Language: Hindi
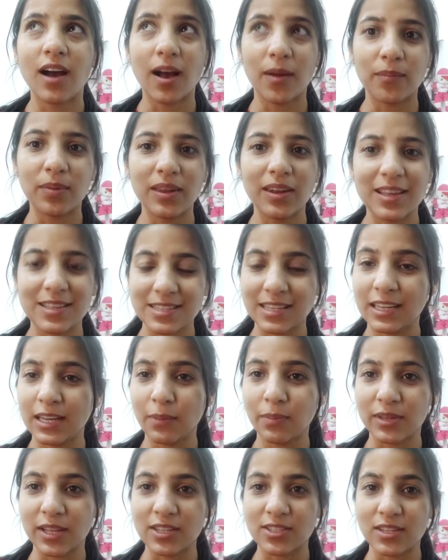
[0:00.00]
अभी रिसेंटली
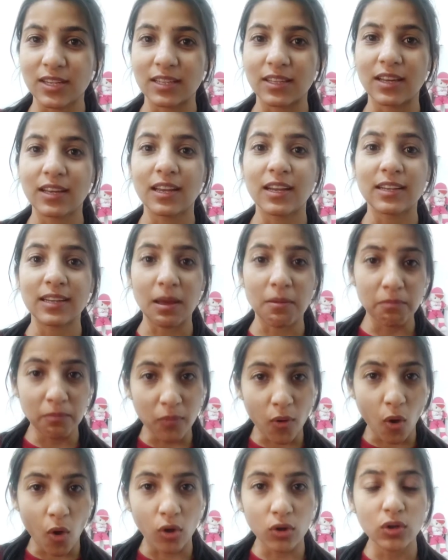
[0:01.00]
पता चला था कि
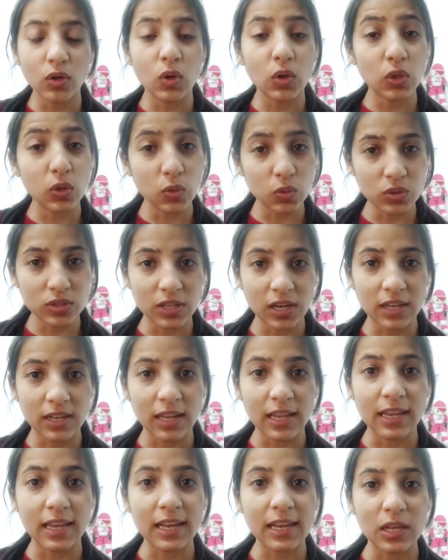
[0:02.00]
टेम्पोन को यूज़ करने
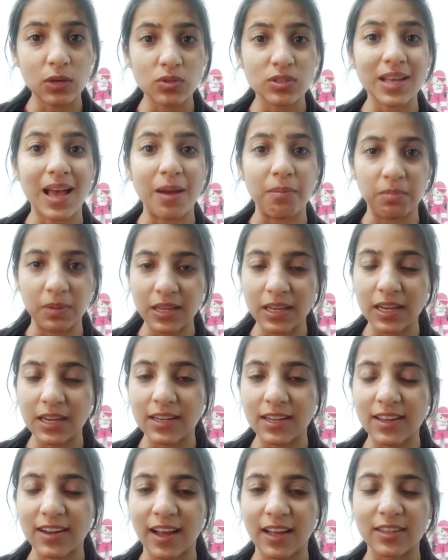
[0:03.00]
के लिए उसका
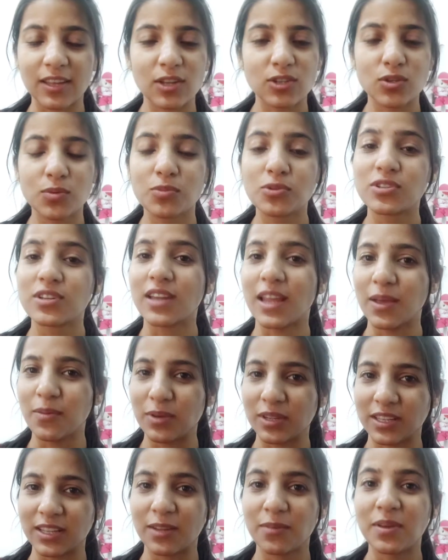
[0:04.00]
एप्लीकेटर आता है जो मुझे नहीं
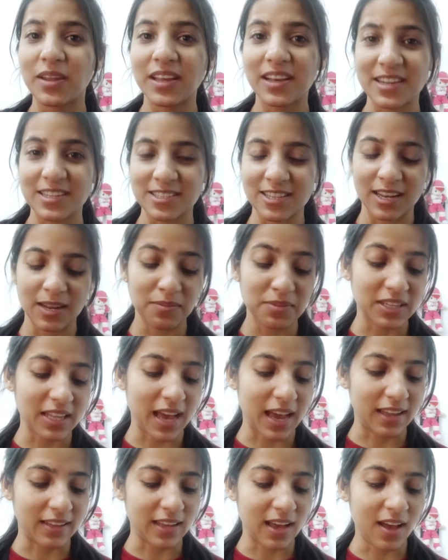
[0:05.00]
पता था मेरी कज़न ने
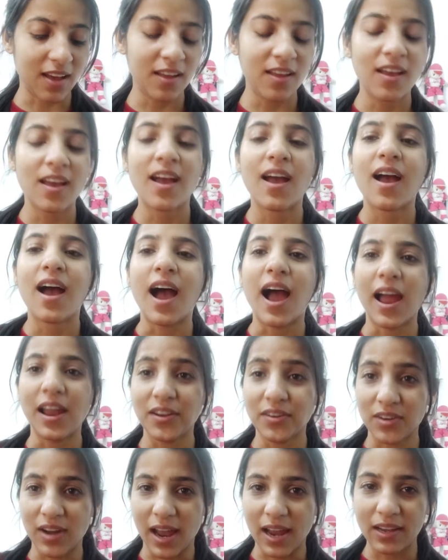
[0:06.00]
बताया था आई
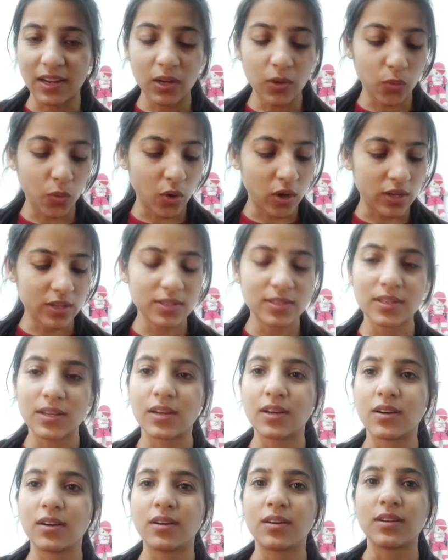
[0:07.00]
ट्राइड इट वॉन्स
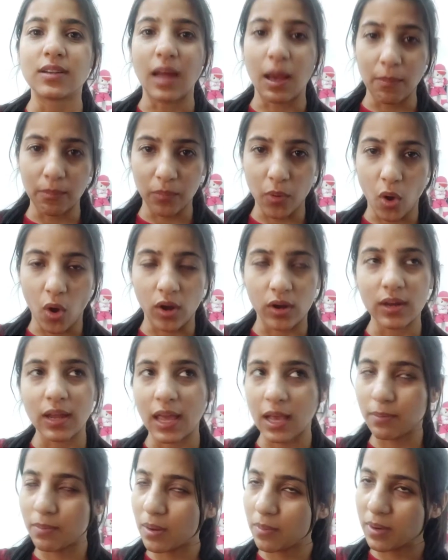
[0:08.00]
टेम्पोन
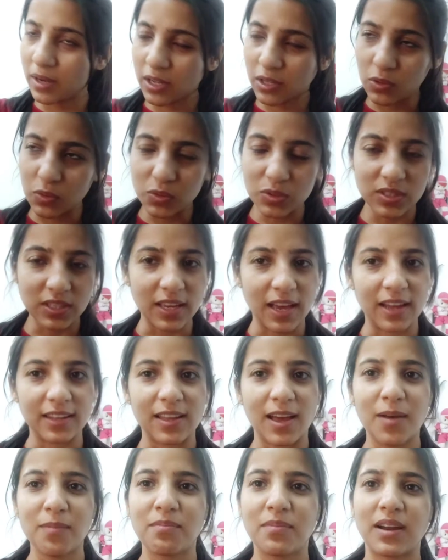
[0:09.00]
एक बार मैंने यूज़ किया
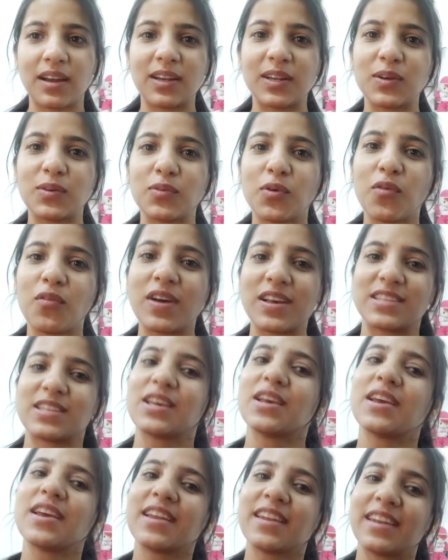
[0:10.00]
था बट वो
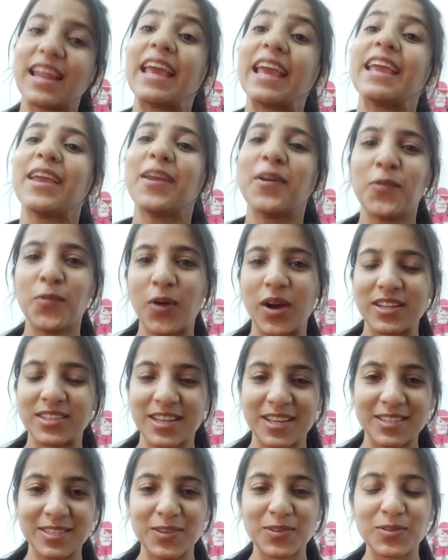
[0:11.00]
वैसे नहीं हुआ
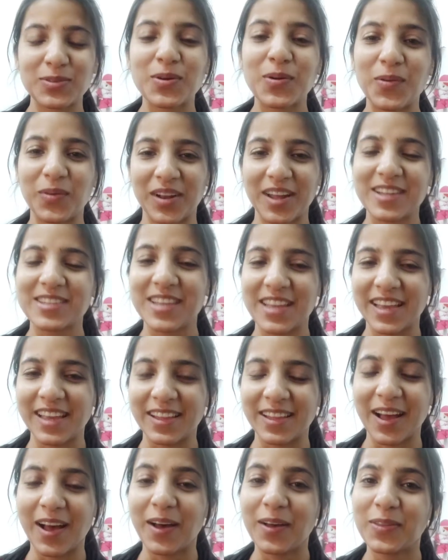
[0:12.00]
जैसे उसको होना चाहिए
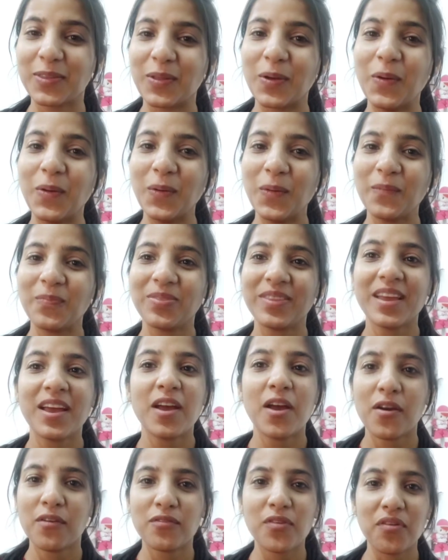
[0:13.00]
था तो
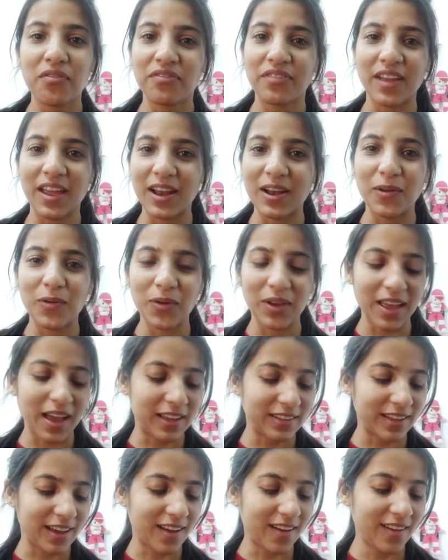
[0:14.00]
वो फेल हो गया
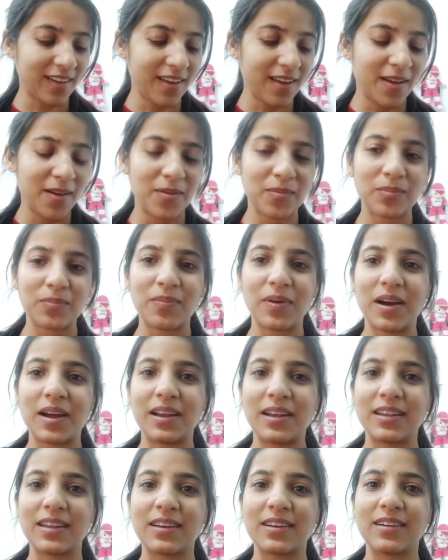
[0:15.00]
था
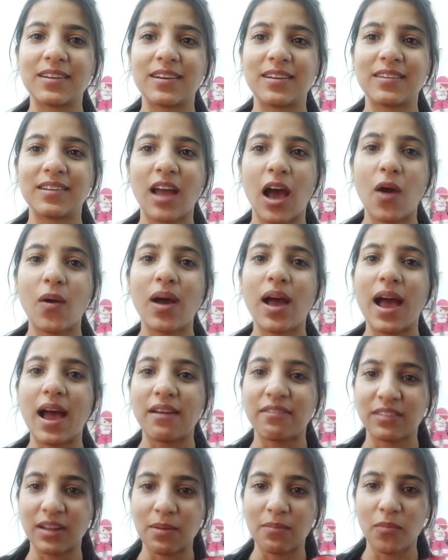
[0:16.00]
बट नाउ आई
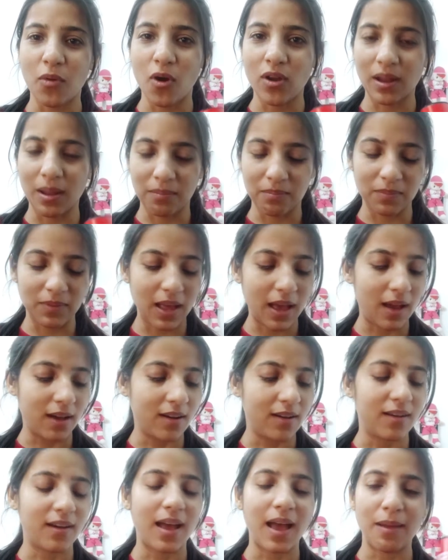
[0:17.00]
हैव टेम्पोन
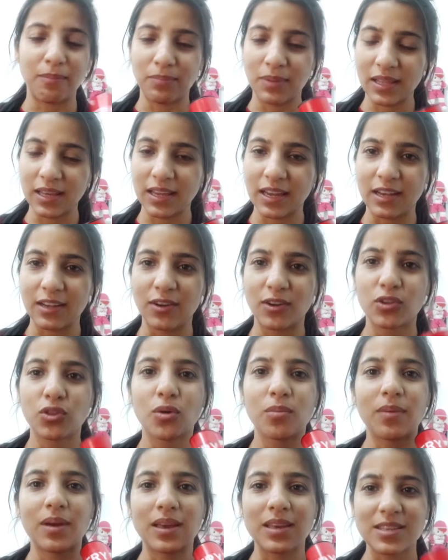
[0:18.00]
एप्लीकेटर तो
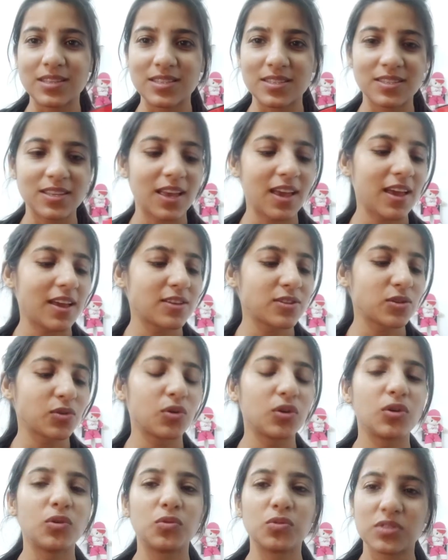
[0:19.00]
मैं इससे इसको
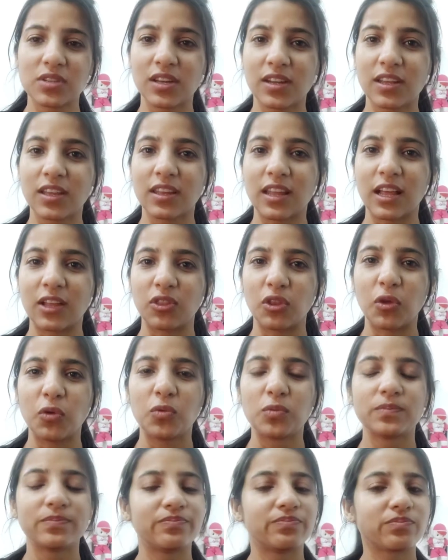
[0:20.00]
यूज़ करके देखती
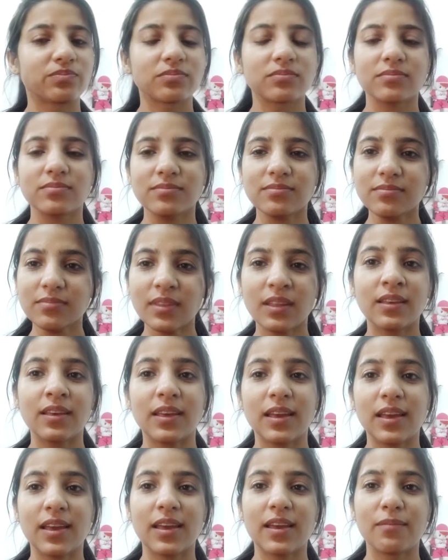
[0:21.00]
हूँ कि
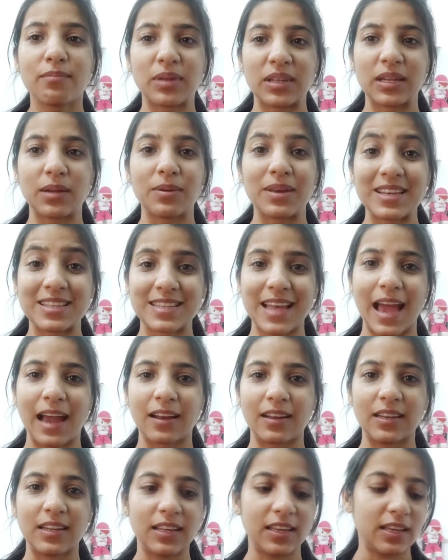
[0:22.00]
ये मतलब
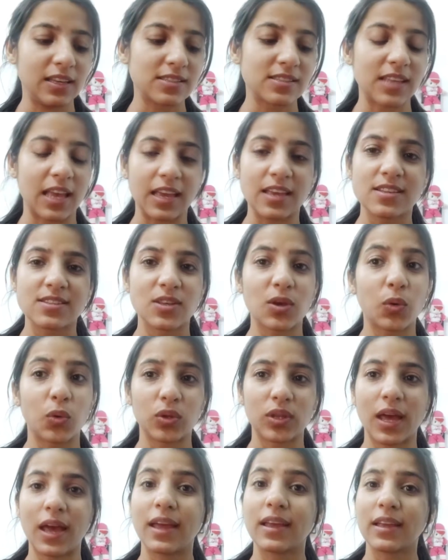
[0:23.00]
एग्जैक्टली exactly सही से
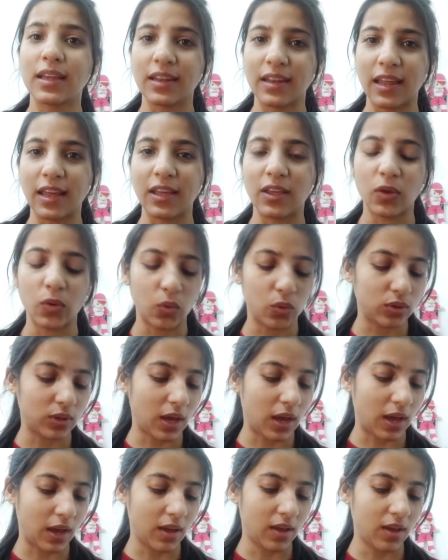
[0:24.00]
होता है कि नहीं होता
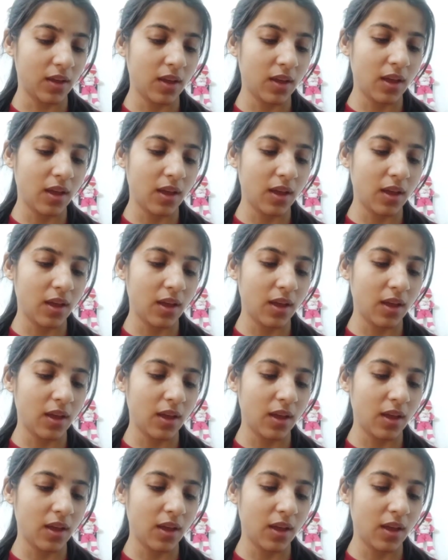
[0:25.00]
है